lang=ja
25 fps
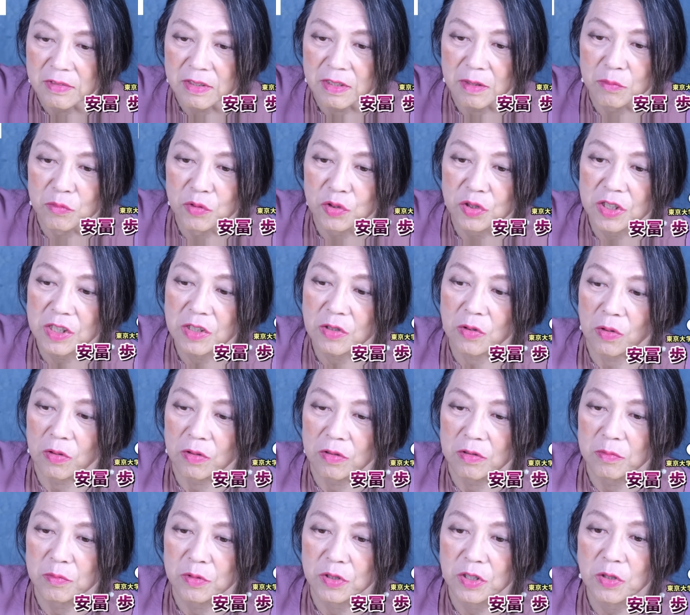で、無申
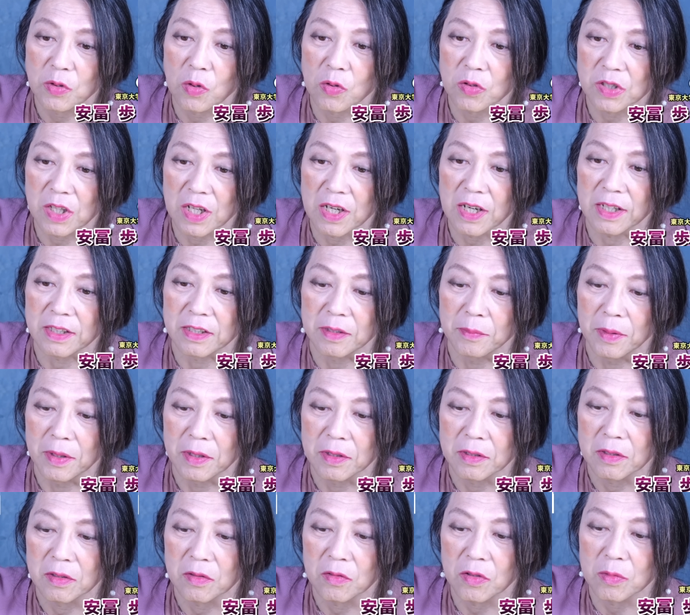告、無申告してなかった場
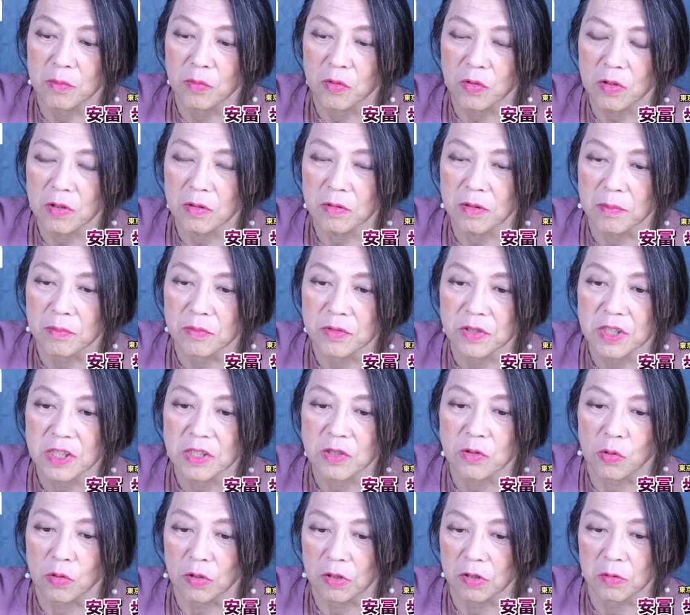合、これ、これ無
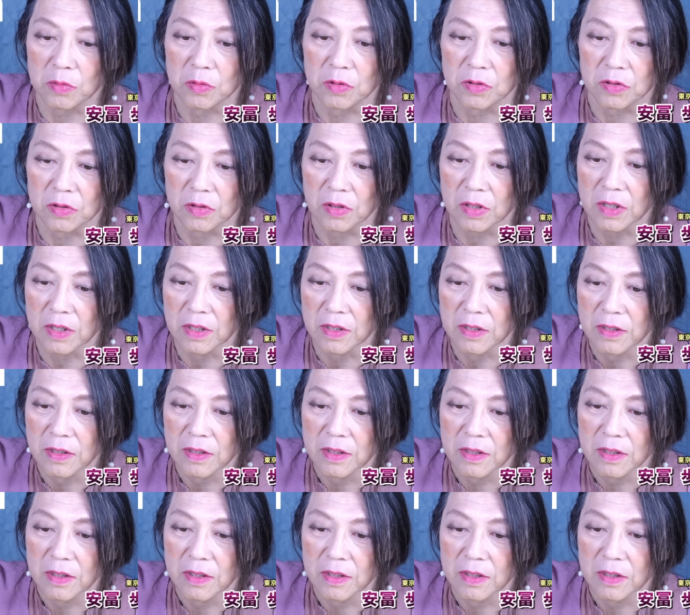申告だと思うんですよね。